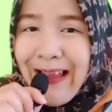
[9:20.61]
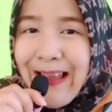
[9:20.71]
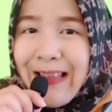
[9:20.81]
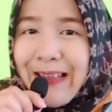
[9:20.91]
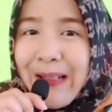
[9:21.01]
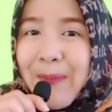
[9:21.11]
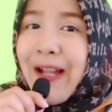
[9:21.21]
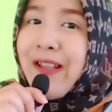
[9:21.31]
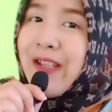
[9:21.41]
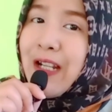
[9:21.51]
Terima kasih
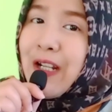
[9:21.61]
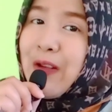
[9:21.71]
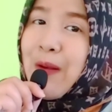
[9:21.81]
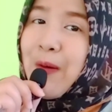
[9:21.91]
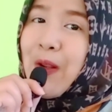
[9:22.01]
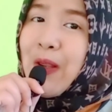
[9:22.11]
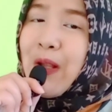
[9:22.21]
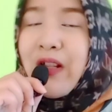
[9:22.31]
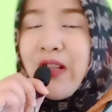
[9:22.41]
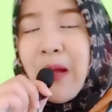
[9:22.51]
karena sudah menonton.
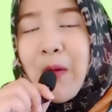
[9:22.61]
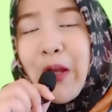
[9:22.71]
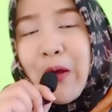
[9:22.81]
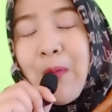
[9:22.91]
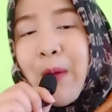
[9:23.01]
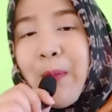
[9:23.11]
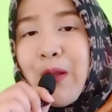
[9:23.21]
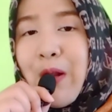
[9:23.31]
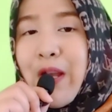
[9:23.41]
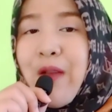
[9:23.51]
Assalamualaikum
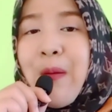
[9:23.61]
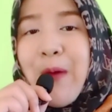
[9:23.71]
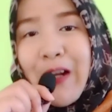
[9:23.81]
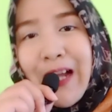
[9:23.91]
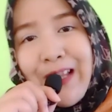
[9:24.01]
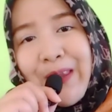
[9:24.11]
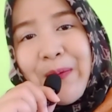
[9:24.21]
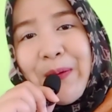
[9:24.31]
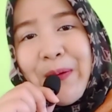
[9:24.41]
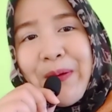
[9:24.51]
warahmatullahi
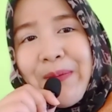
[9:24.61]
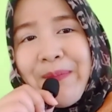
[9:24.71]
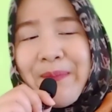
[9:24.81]
wabarakatuh.